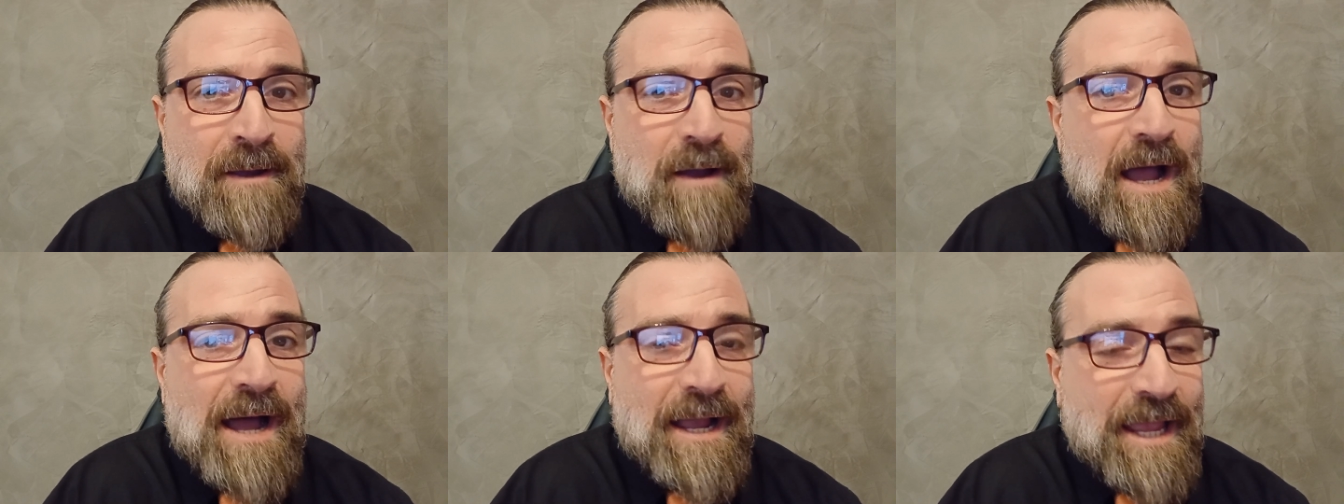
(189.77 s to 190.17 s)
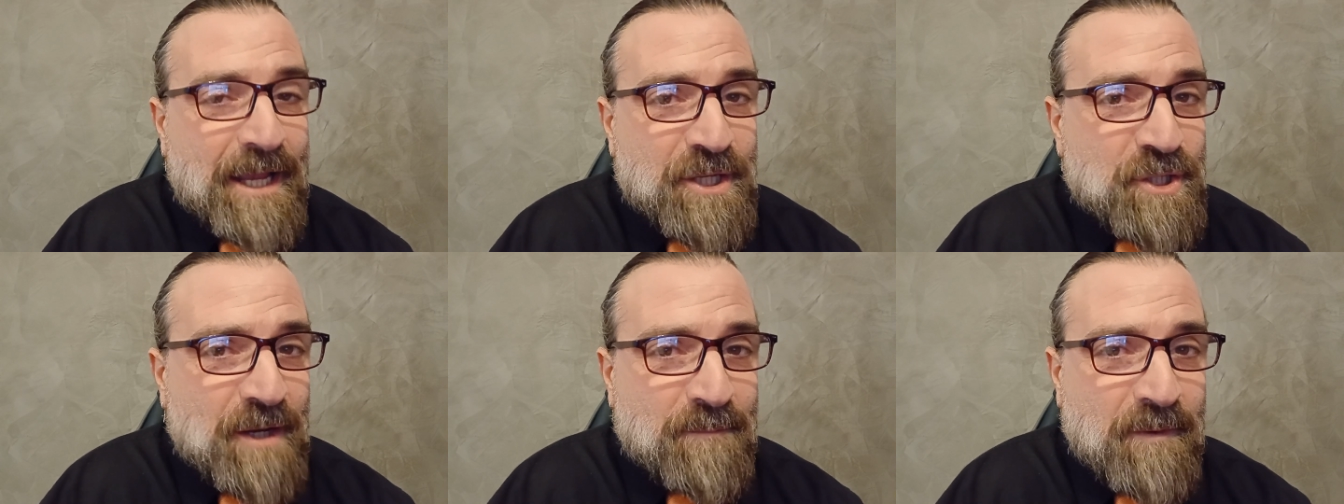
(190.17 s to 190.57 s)
anche
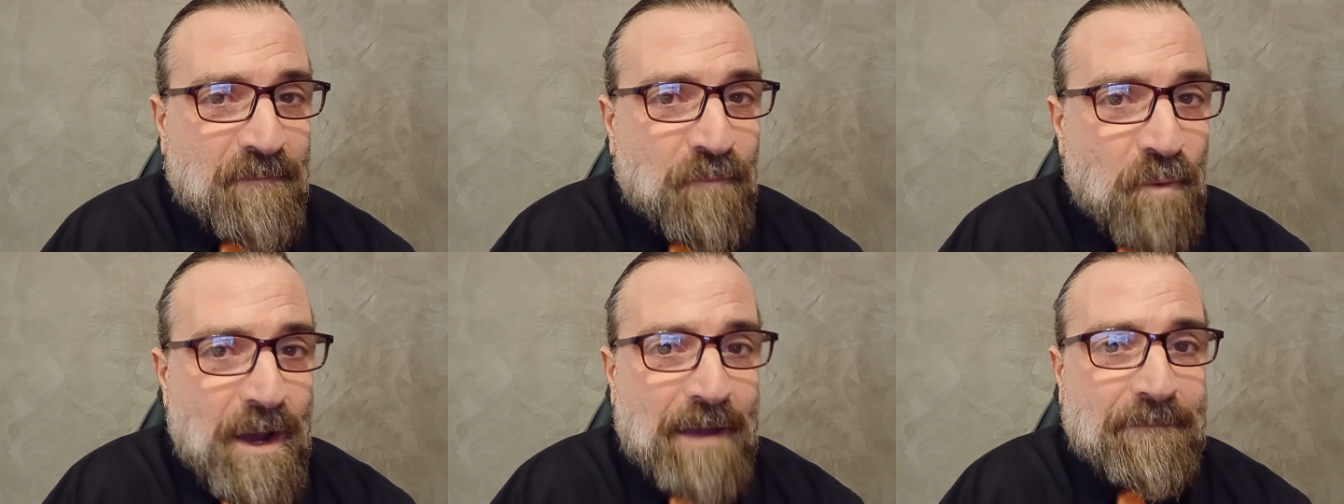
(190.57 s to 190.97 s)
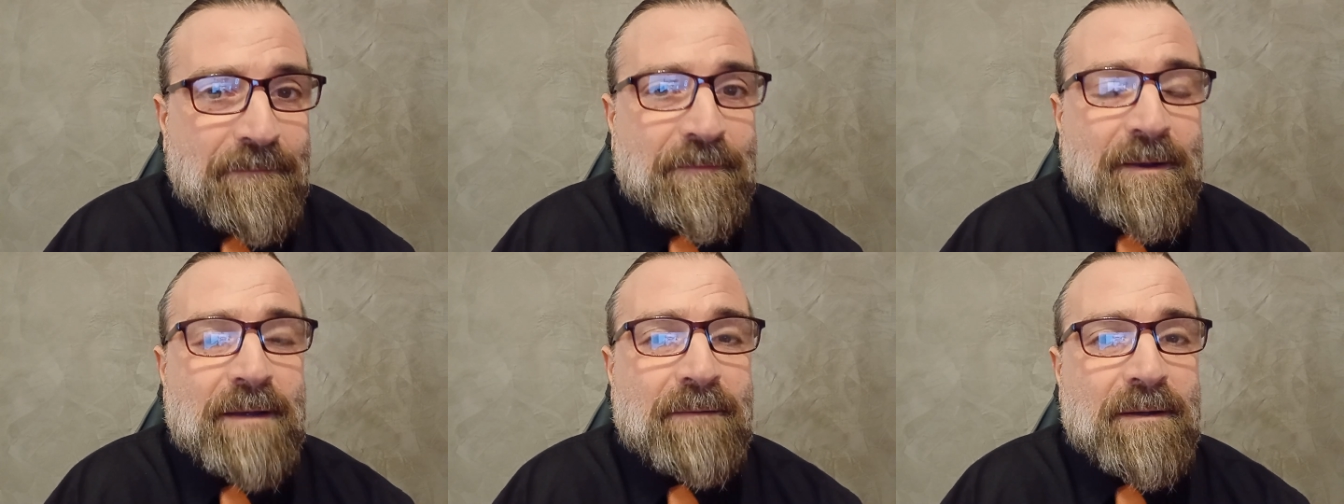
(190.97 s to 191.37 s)

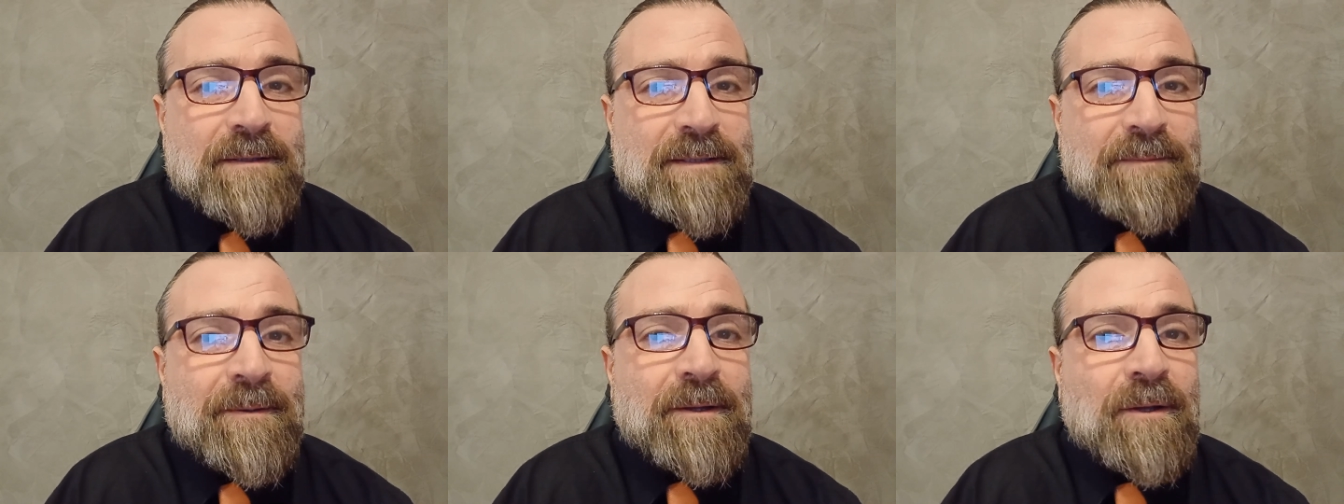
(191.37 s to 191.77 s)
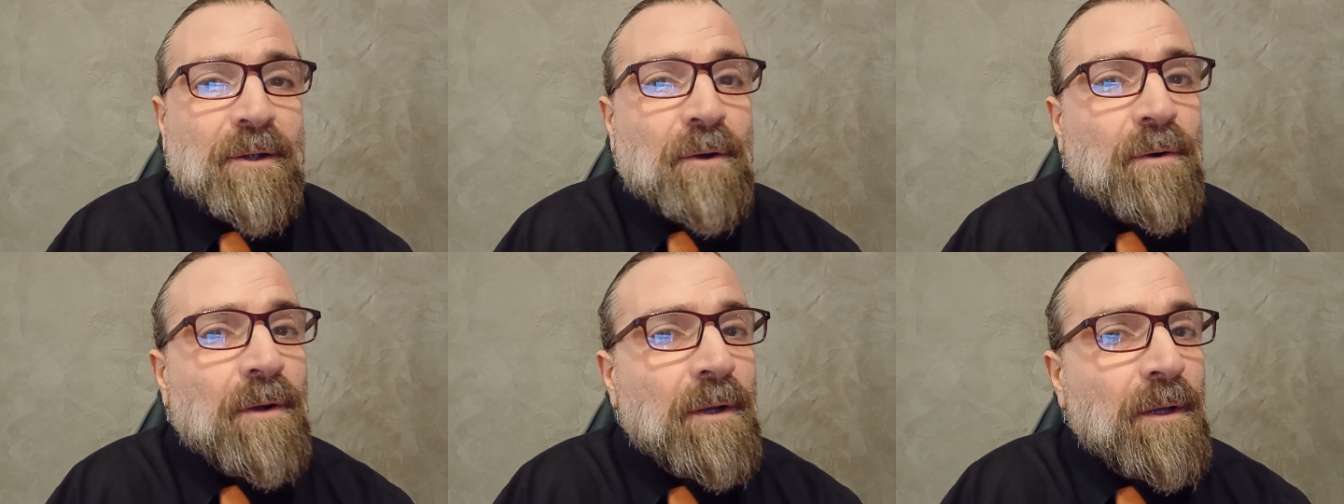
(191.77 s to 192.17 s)
CMVF, che sapete
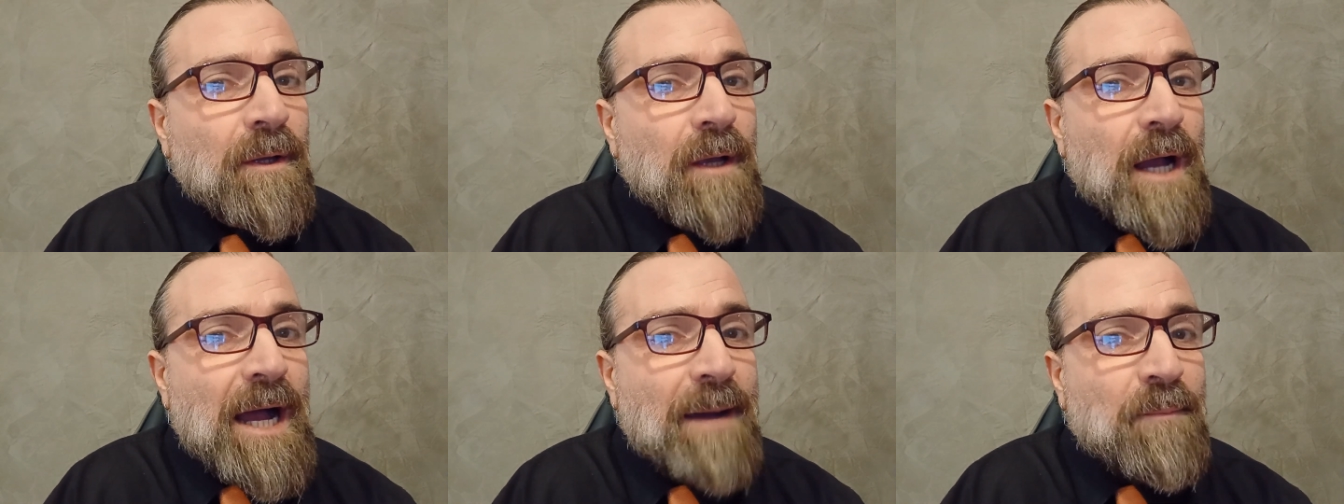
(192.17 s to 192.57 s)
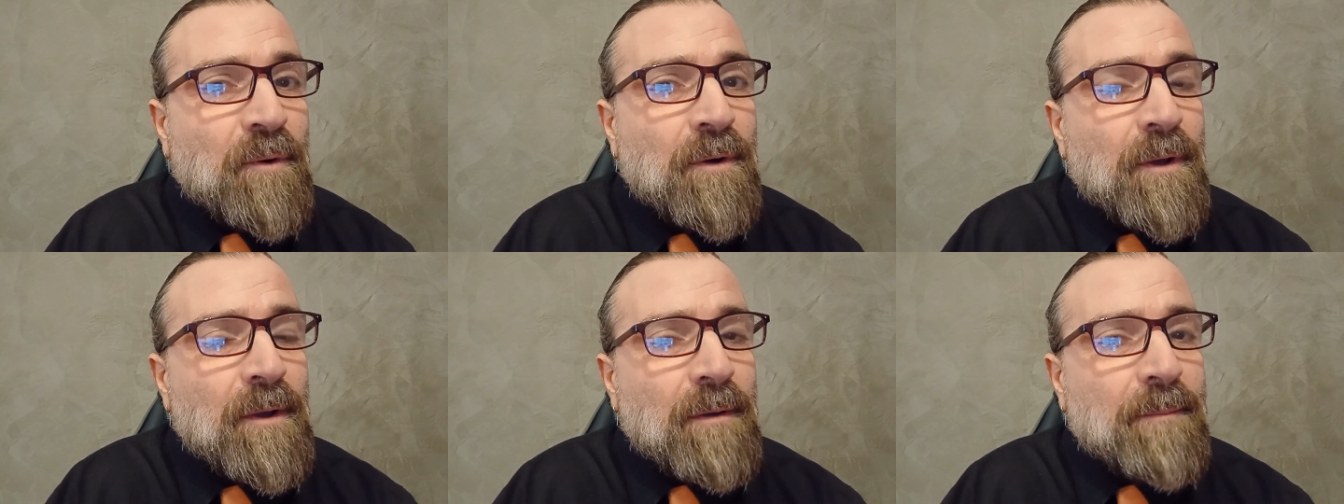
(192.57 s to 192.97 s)
io
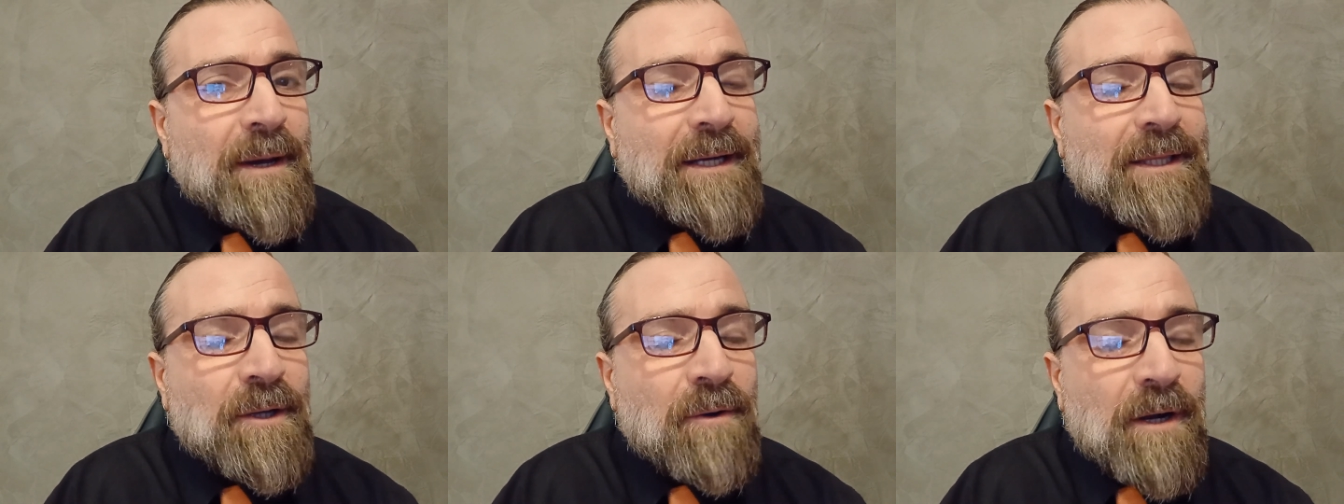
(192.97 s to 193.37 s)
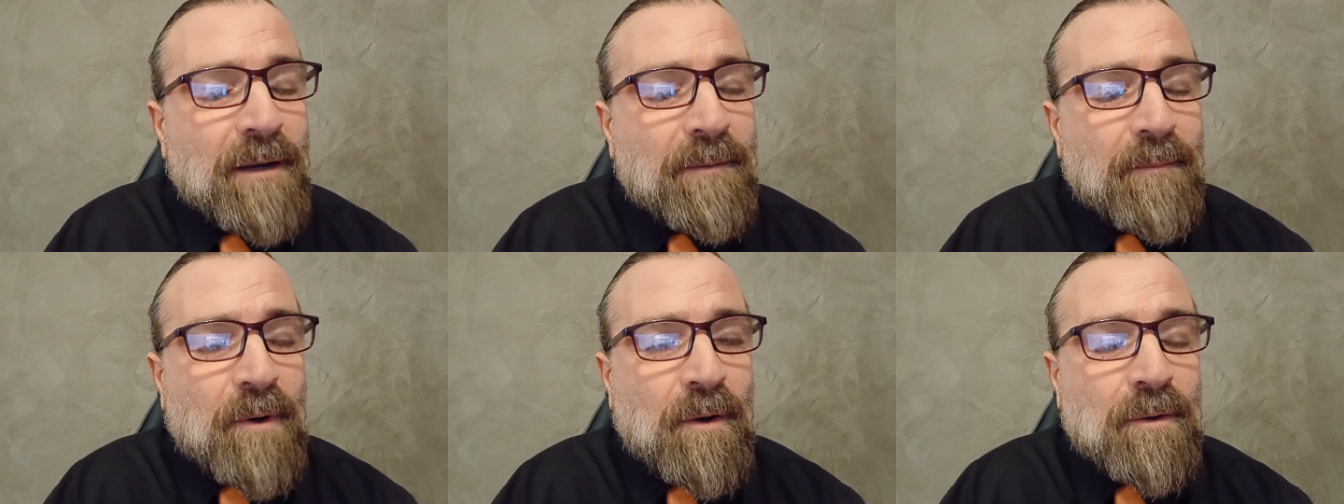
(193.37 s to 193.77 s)
amo particolar
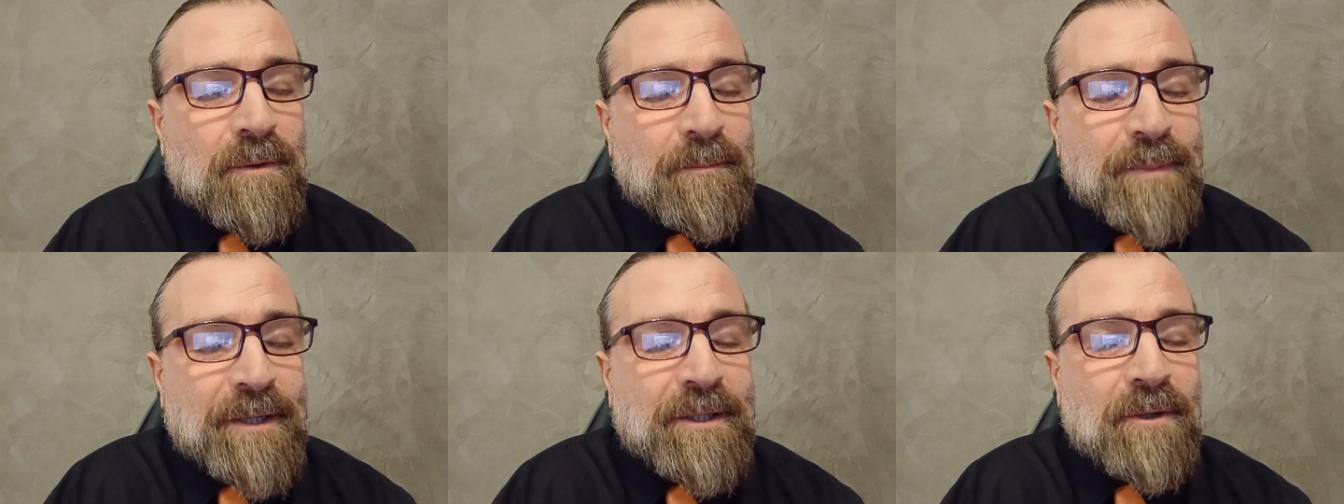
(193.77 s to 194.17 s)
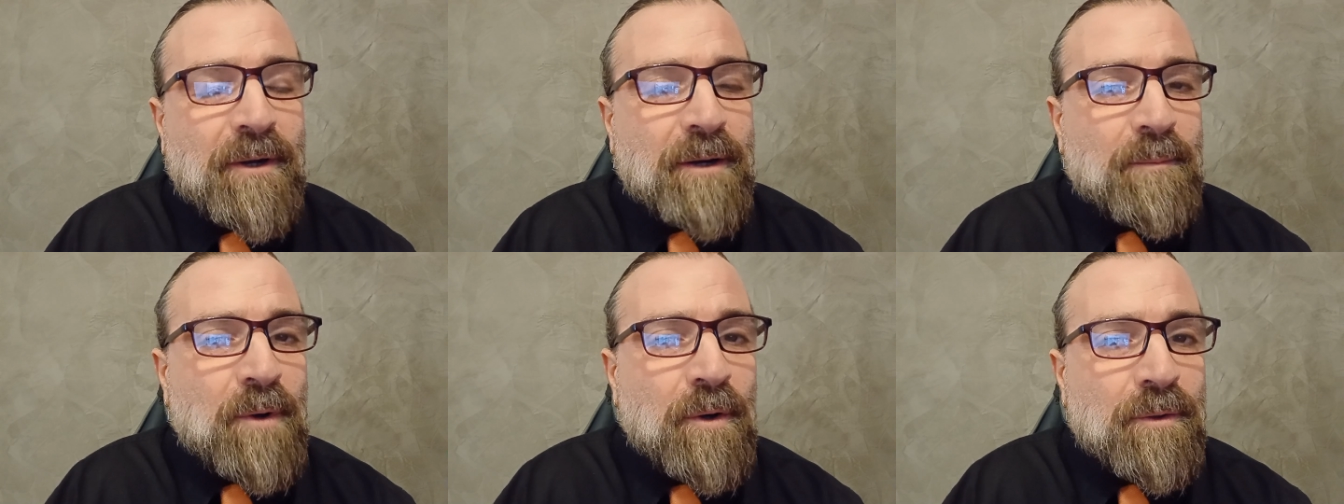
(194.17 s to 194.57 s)
modo, in
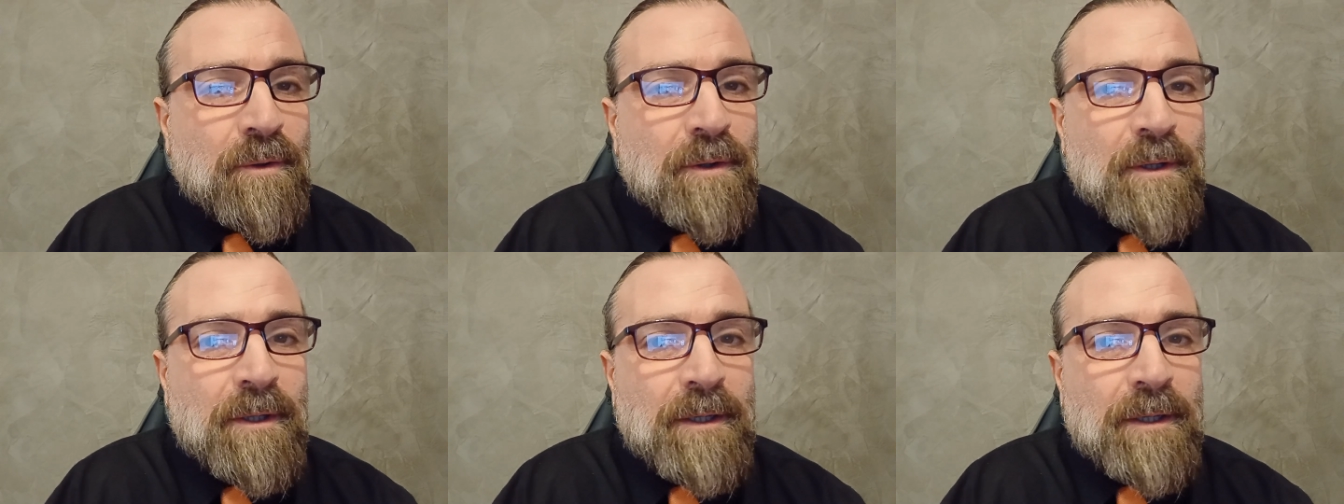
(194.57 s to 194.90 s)
particolar modo,